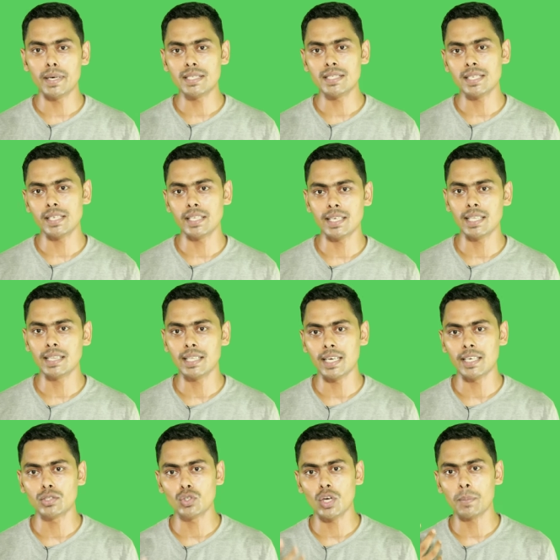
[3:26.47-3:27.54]
मन से निकलता
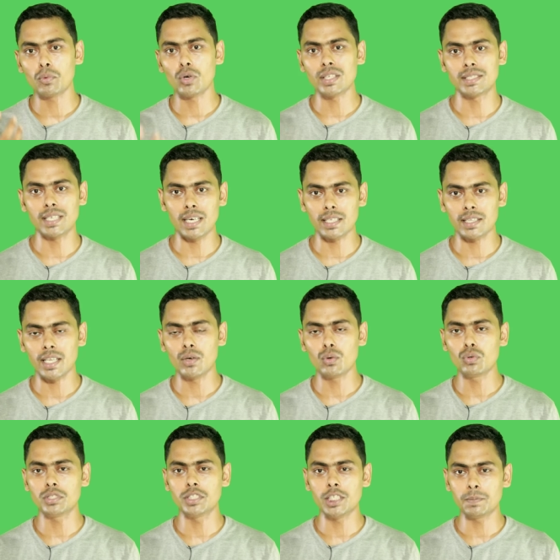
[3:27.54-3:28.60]
है जो आपको अच्छा लगता है
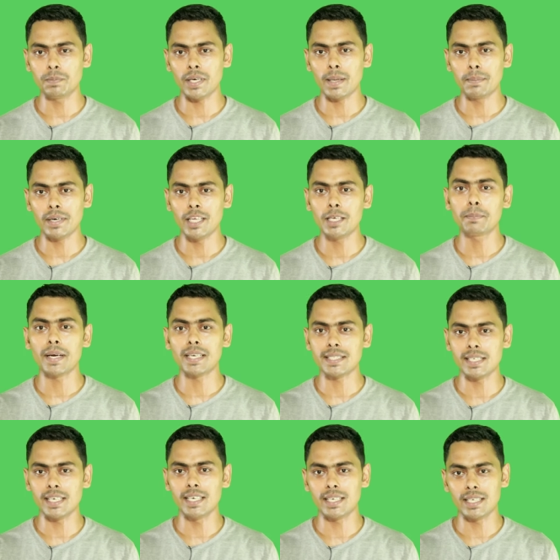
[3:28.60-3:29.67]
उस चीज़ पर आप लाइक
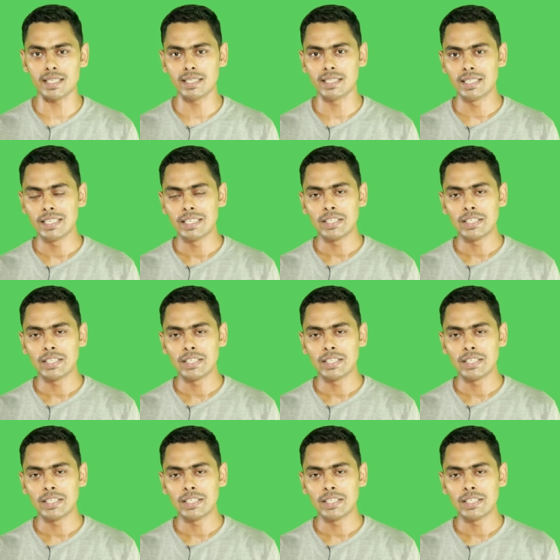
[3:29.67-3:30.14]
पैसनेट रहें